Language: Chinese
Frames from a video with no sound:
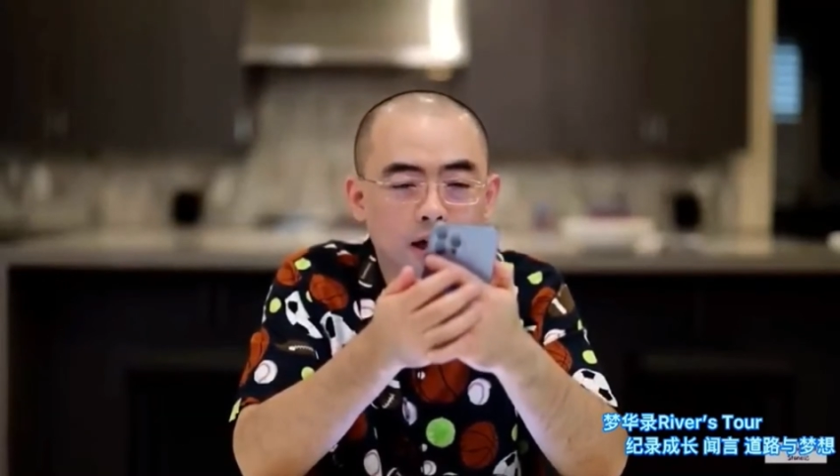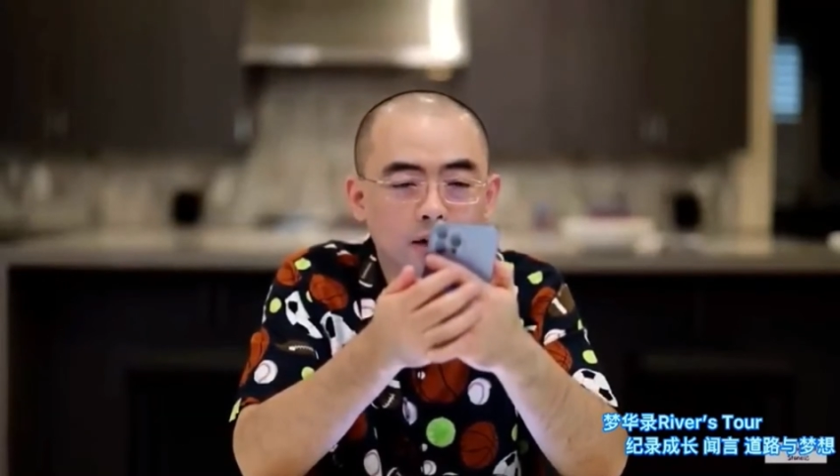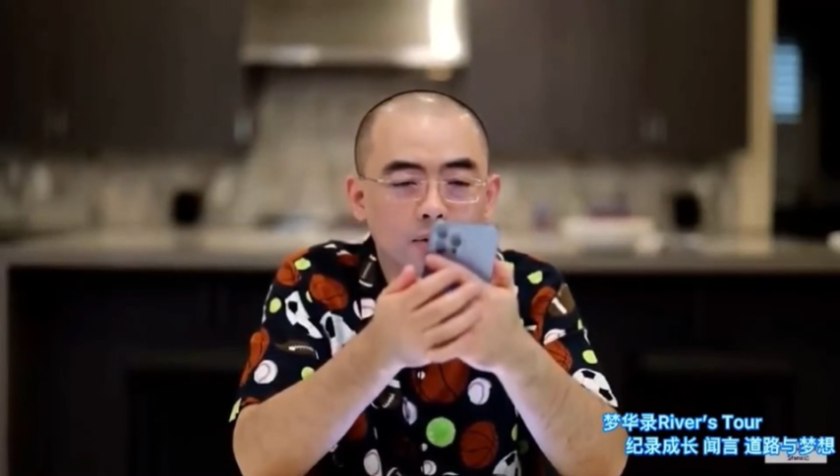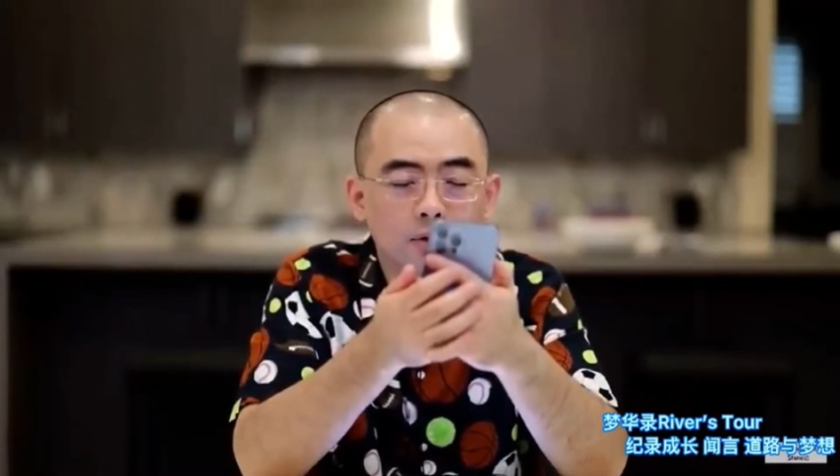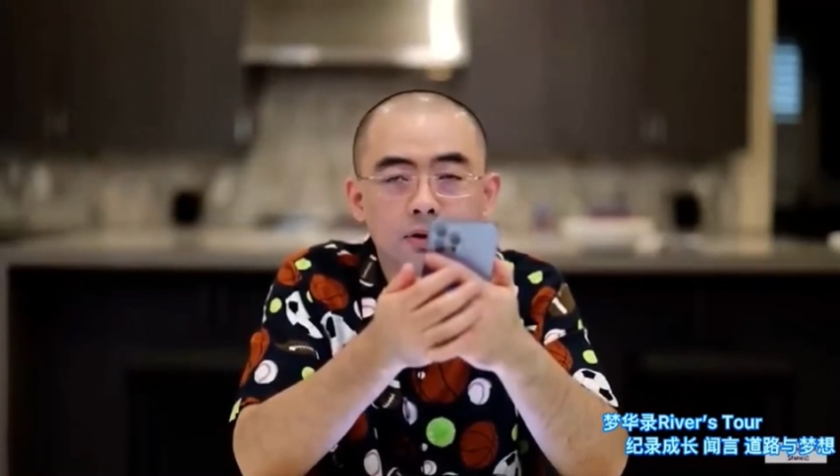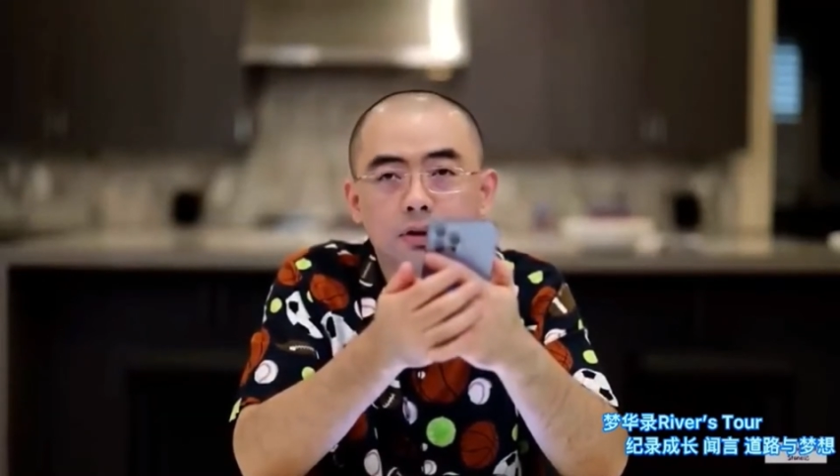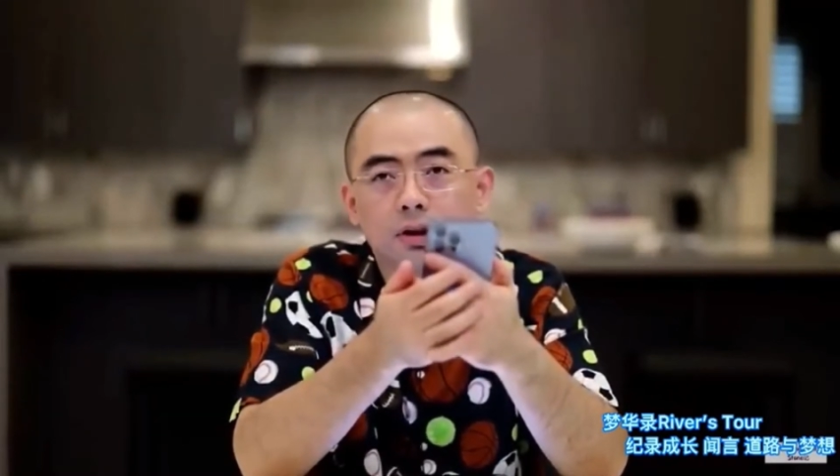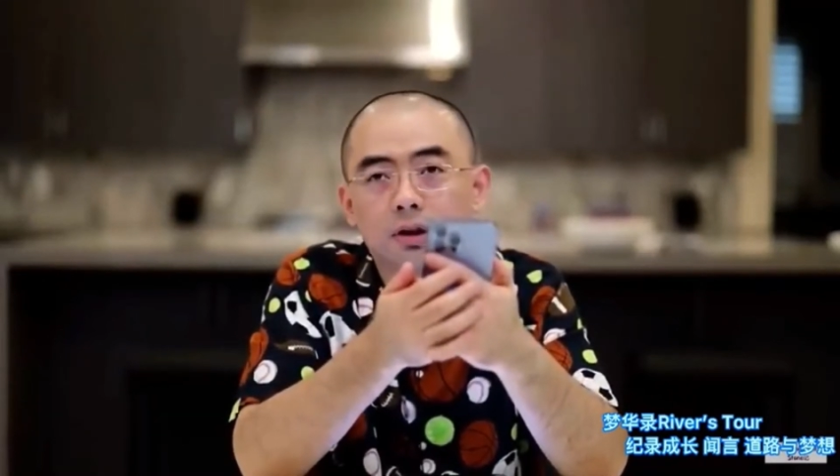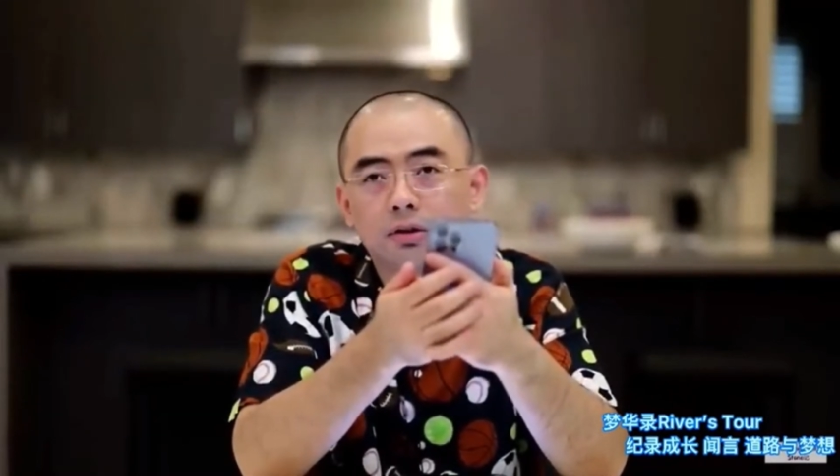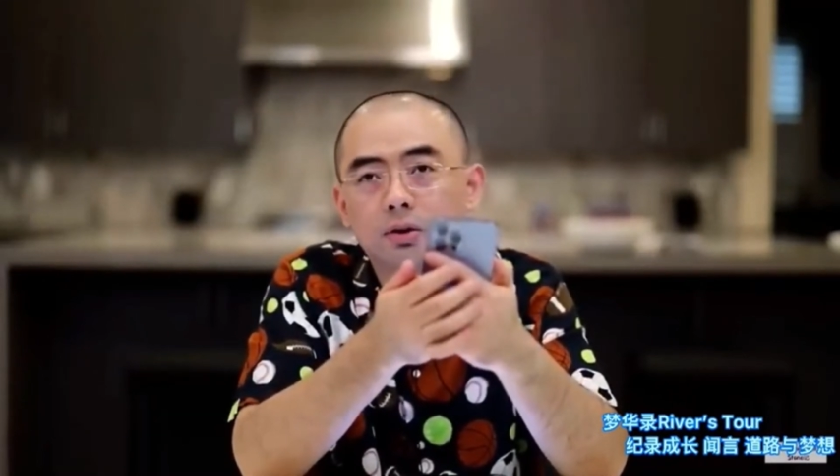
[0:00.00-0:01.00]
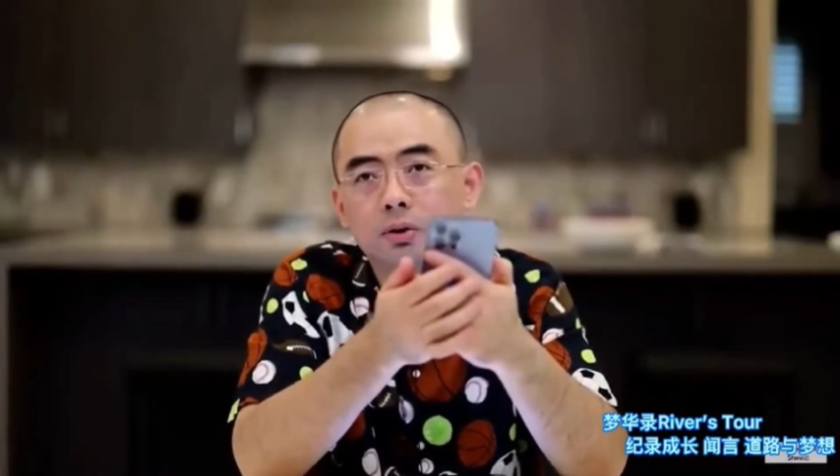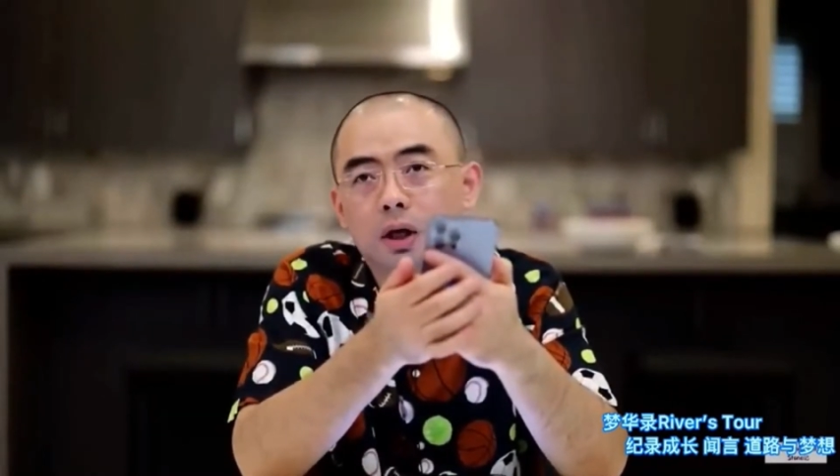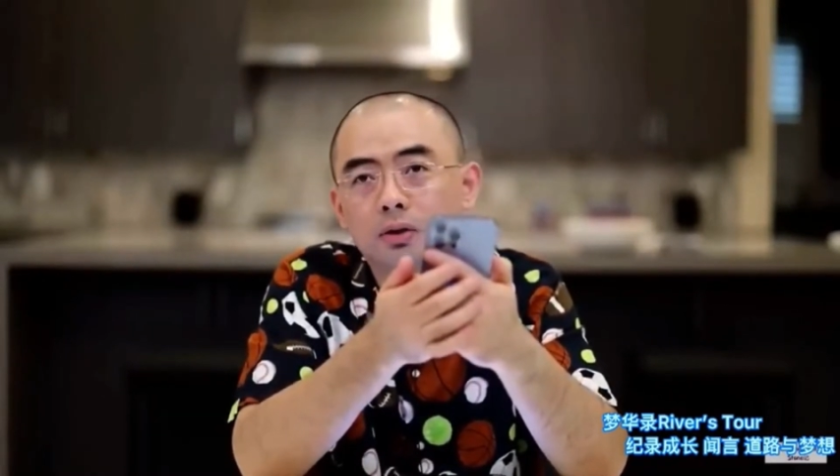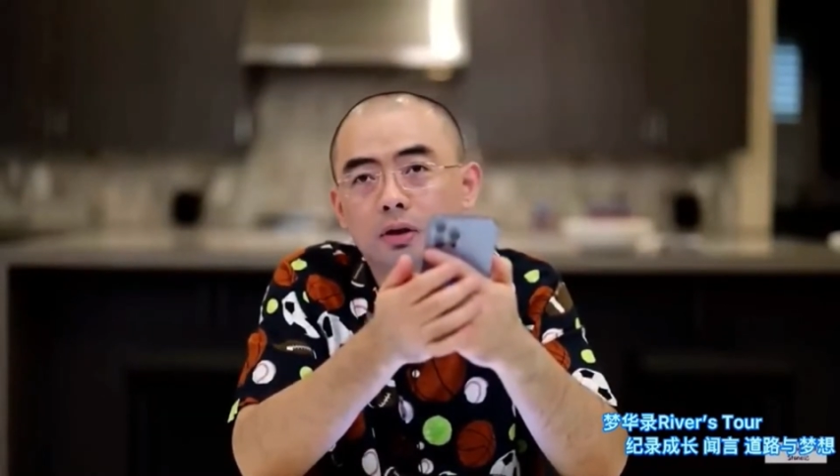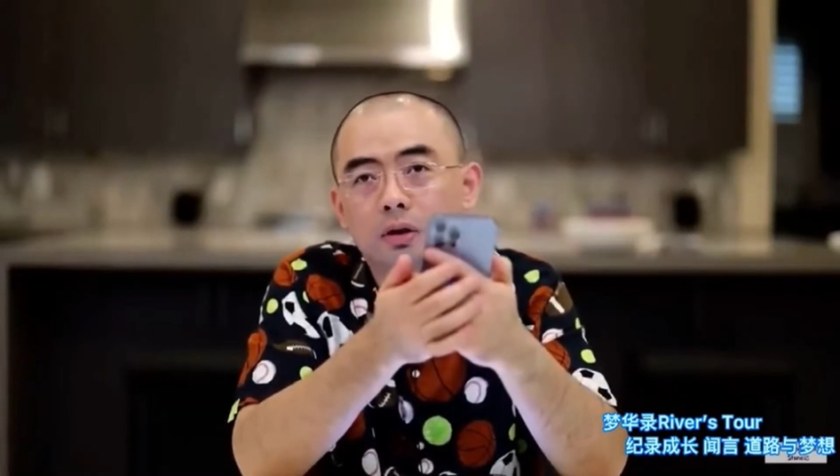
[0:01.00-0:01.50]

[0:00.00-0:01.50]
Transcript: 胡锡进都出来说狠